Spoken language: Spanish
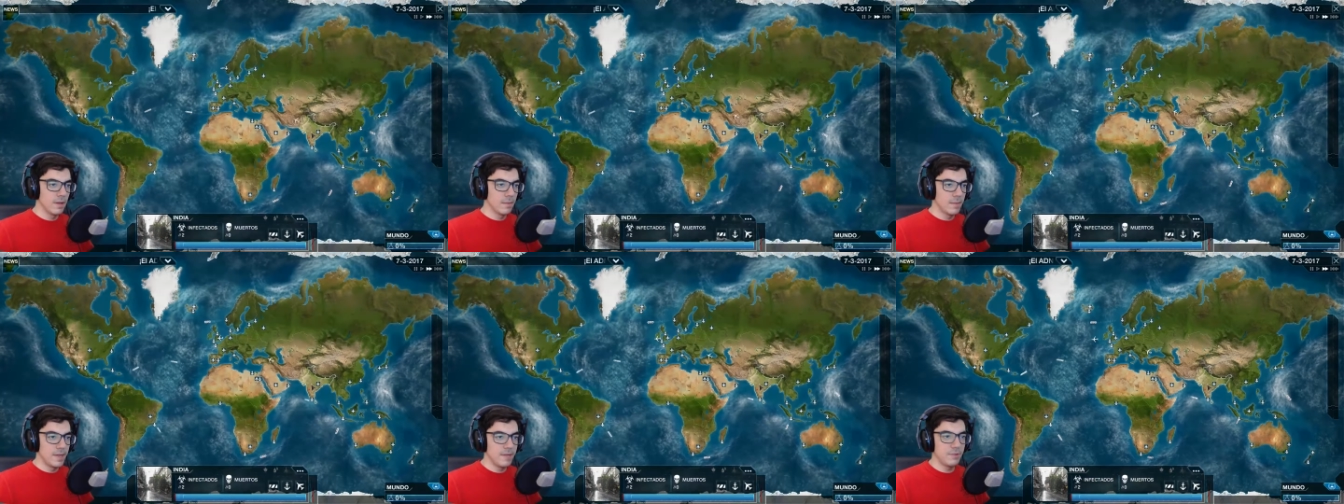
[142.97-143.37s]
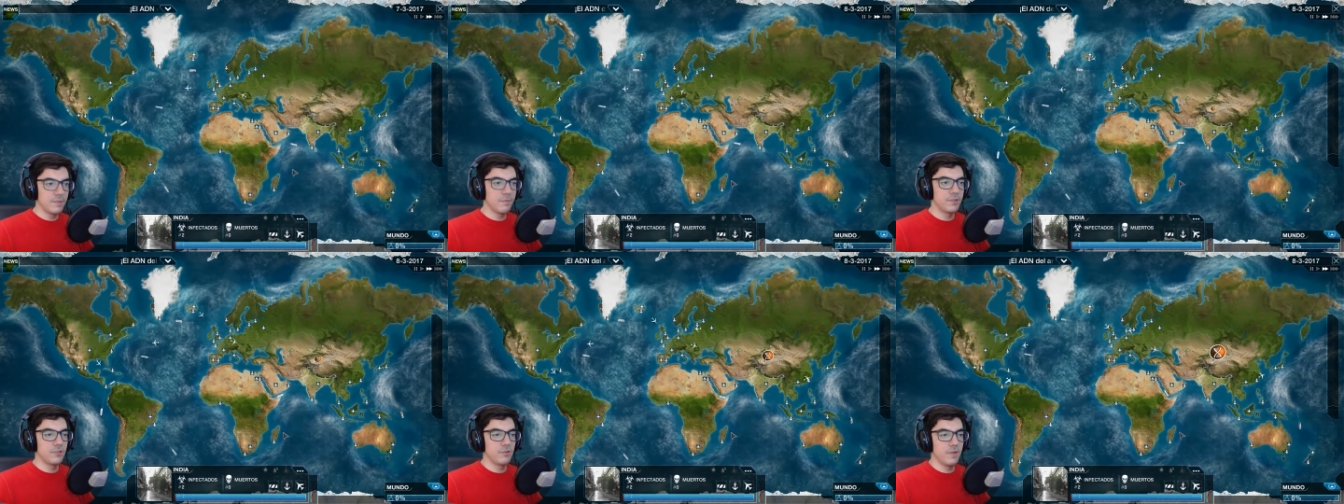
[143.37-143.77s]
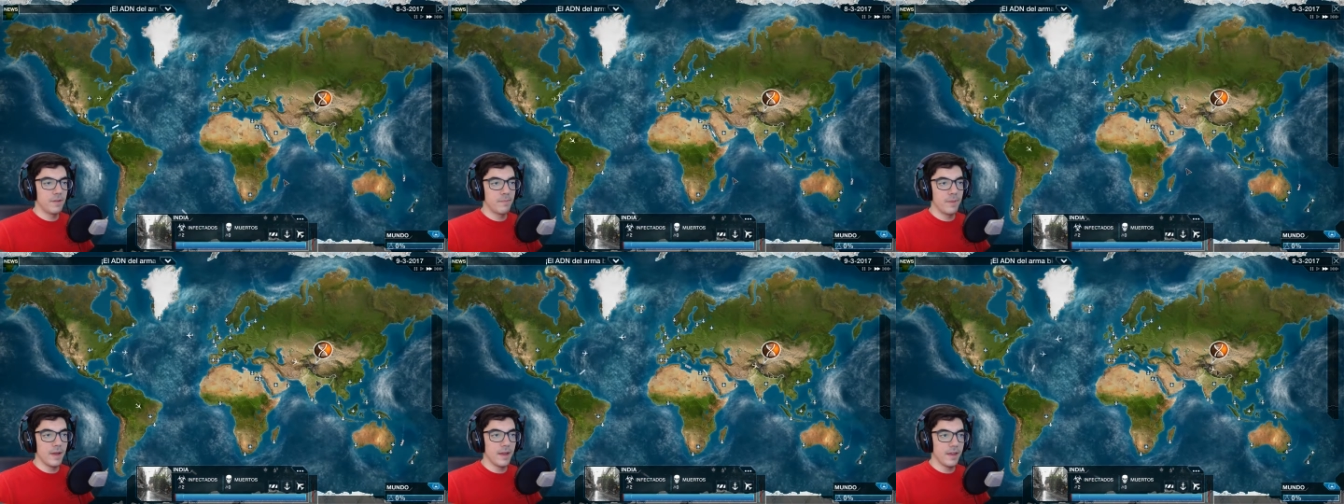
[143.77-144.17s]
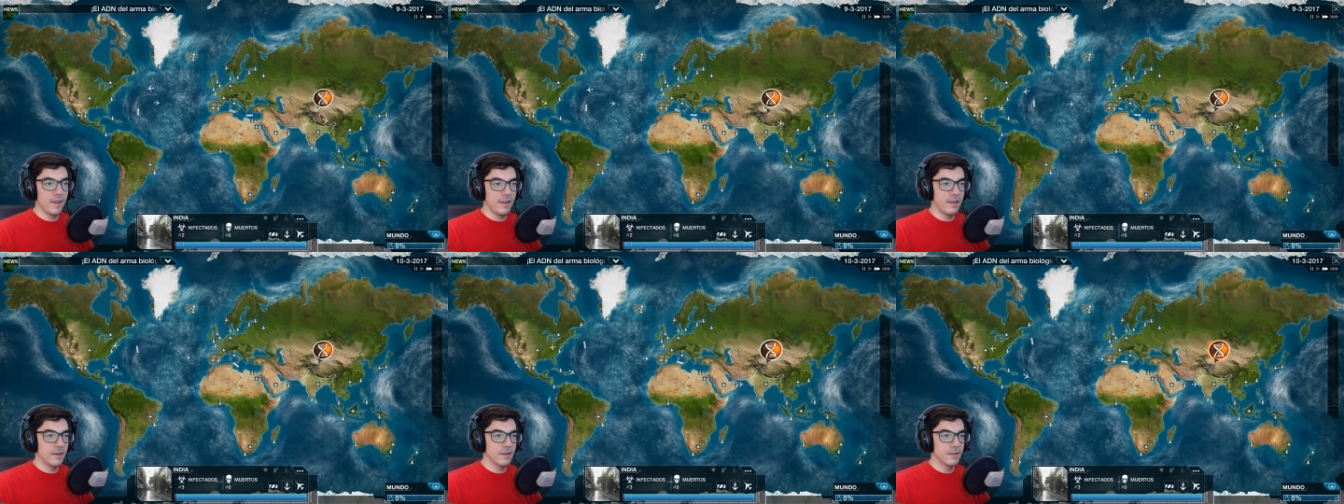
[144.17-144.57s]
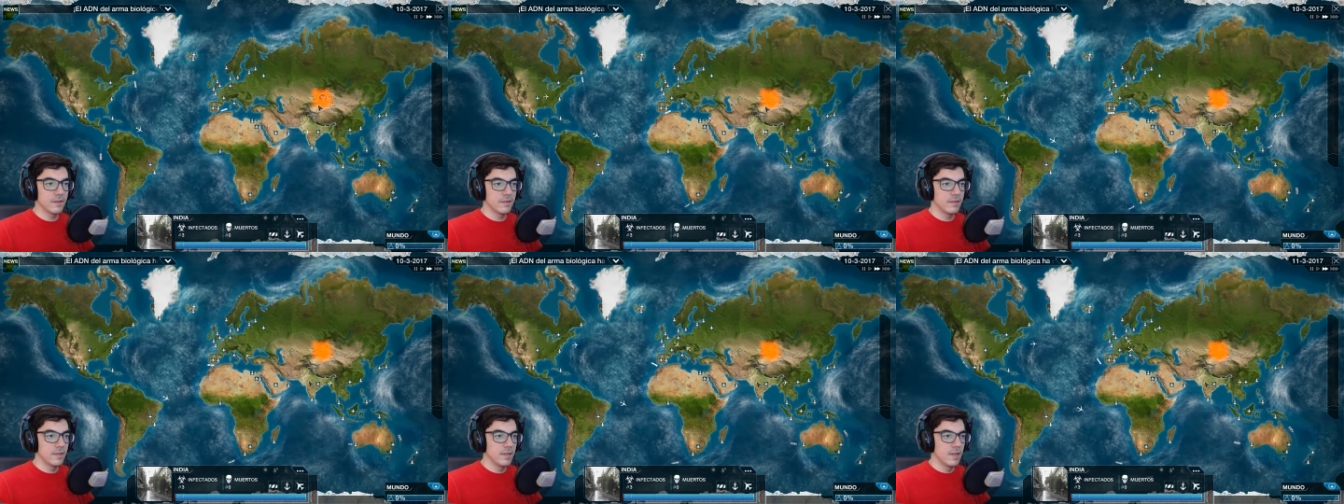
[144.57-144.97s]
vaya un tiempo sin subir plugin
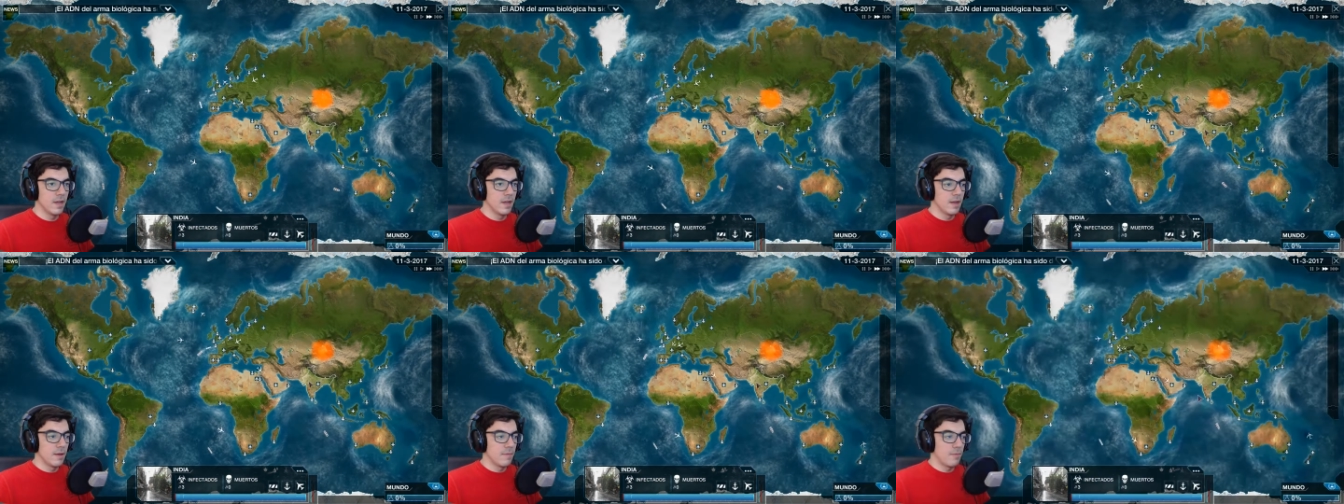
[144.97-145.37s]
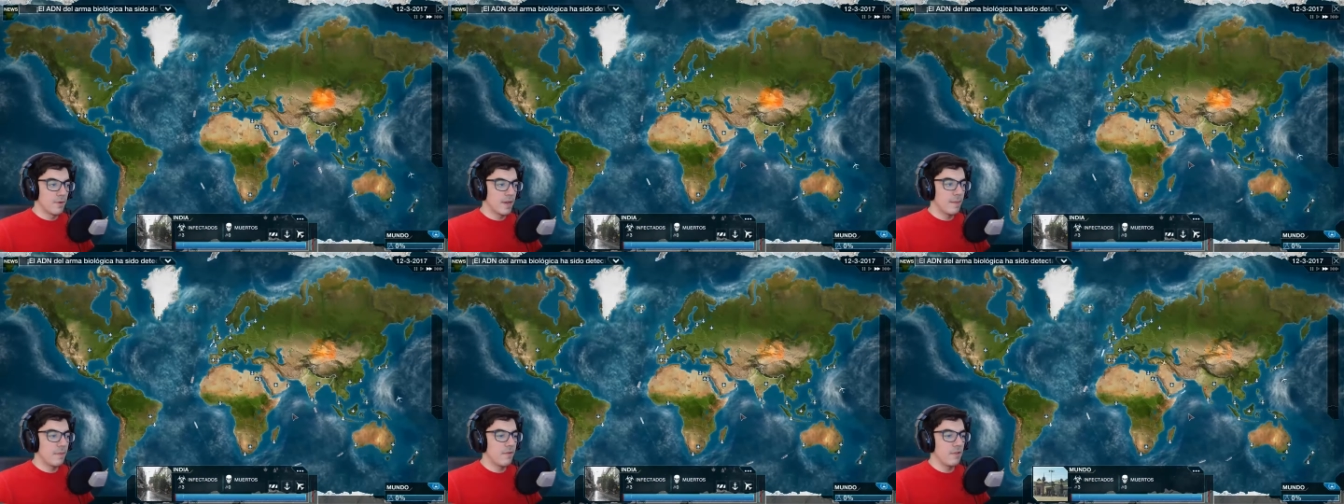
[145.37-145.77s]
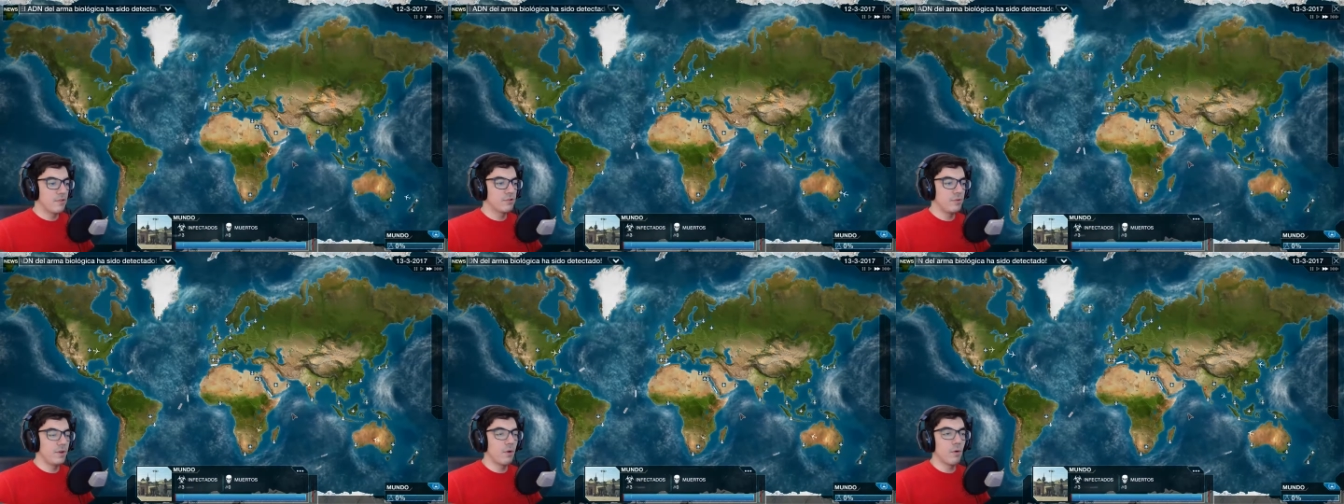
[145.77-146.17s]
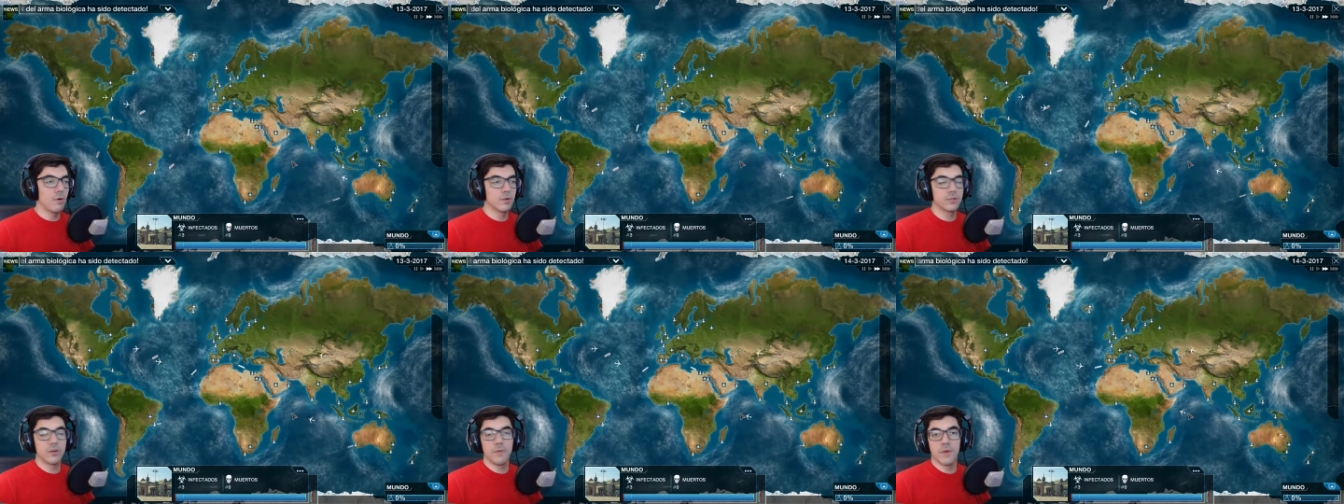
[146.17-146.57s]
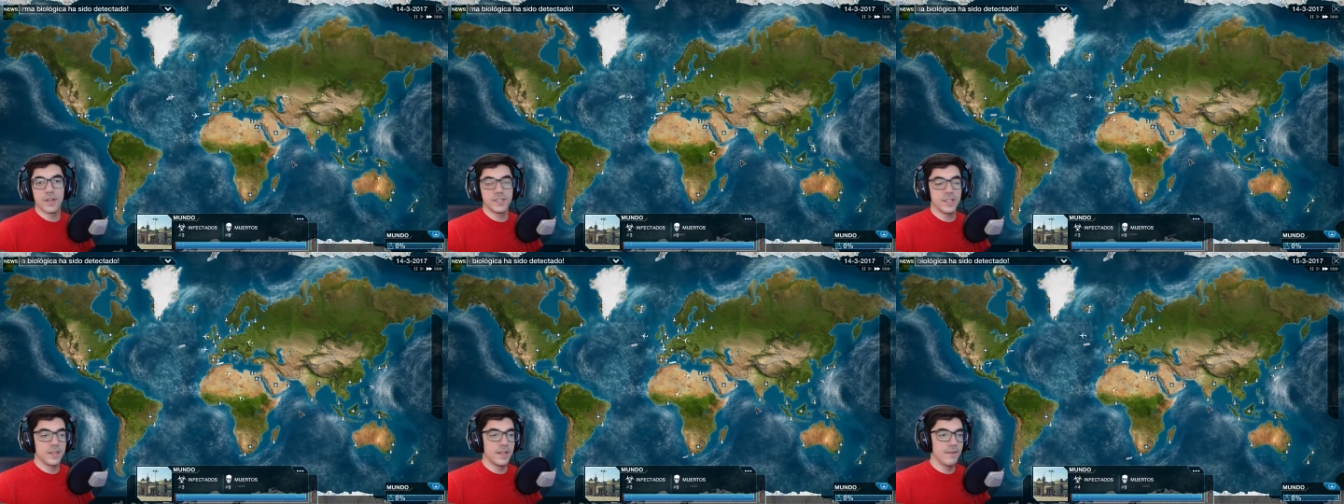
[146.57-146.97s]
porque he preferido subir juegos como
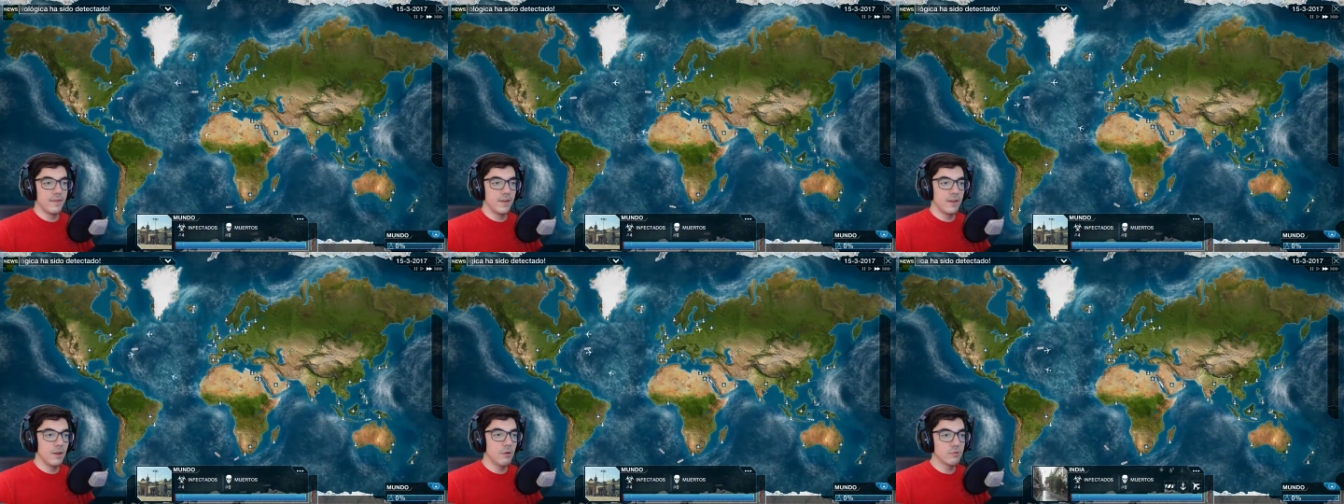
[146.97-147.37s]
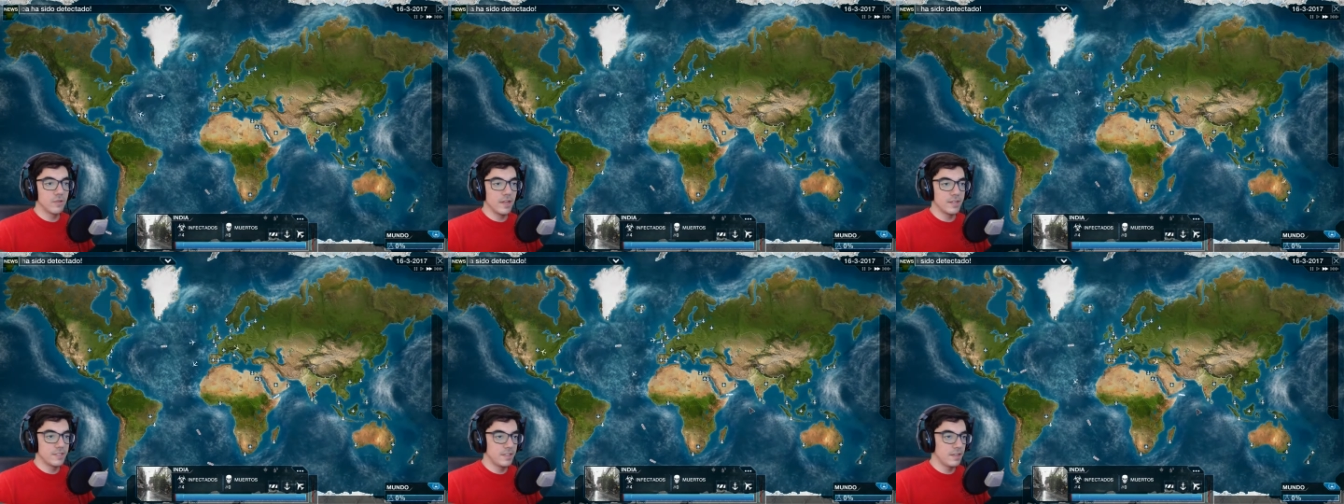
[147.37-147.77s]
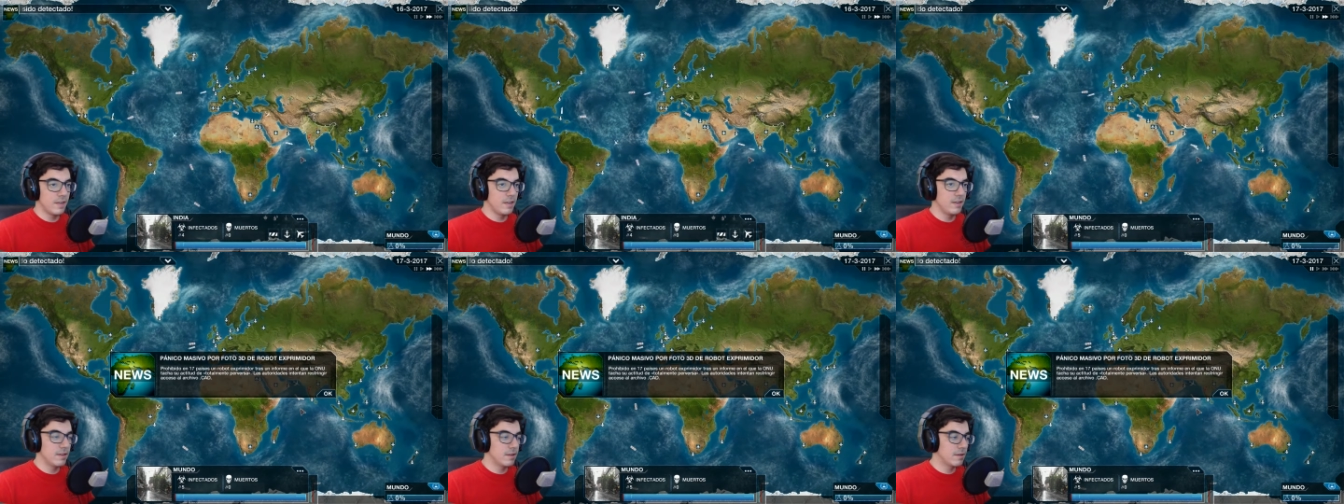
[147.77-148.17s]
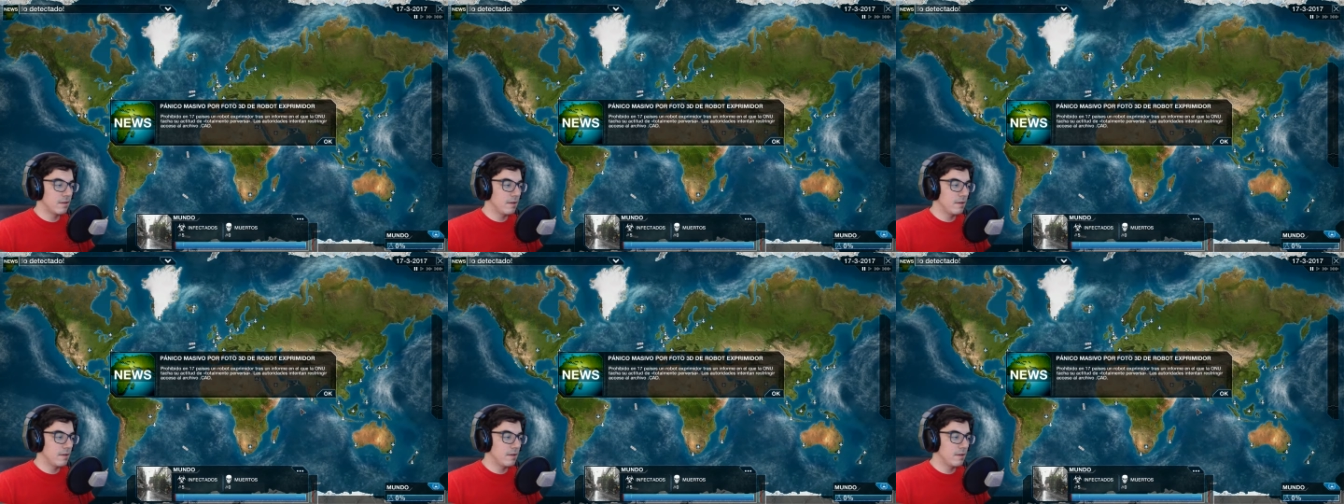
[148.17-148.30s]
Resident Evil, Outlast y tal.